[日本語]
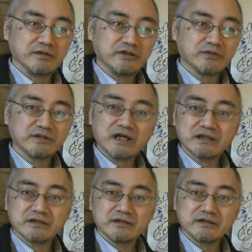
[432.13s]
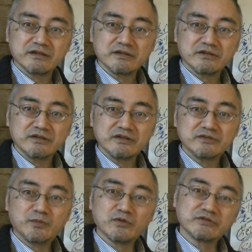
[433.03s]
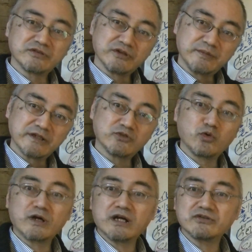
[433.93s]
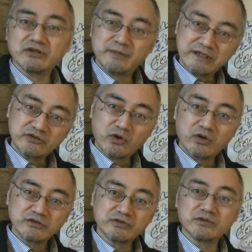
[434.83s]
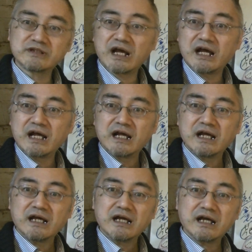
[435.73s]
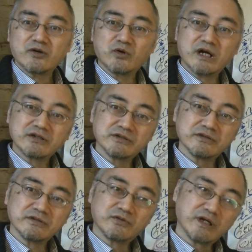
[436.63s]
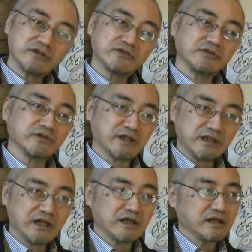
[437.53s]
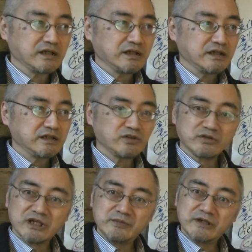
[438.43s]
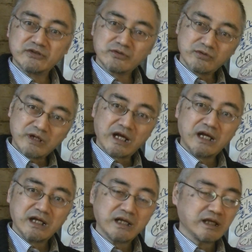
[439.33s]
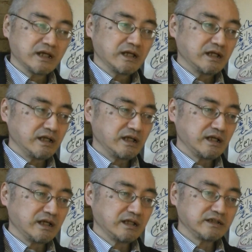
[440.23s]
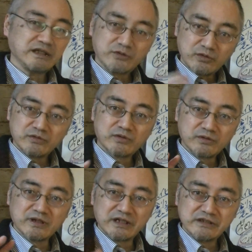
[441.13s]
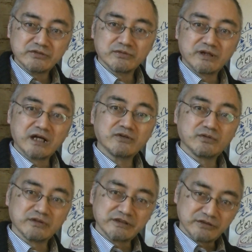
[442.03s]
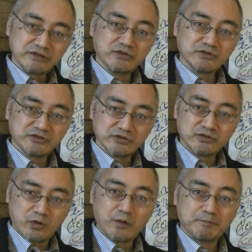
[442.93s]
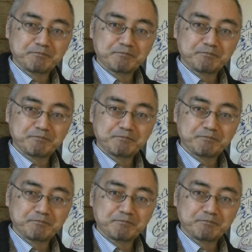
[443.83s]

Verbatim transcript: いろんなスポーツのイベント音楽のイベントその他娯楽娯楽というのかないろんなイベントとかで今回ねその学校ですよね小中高。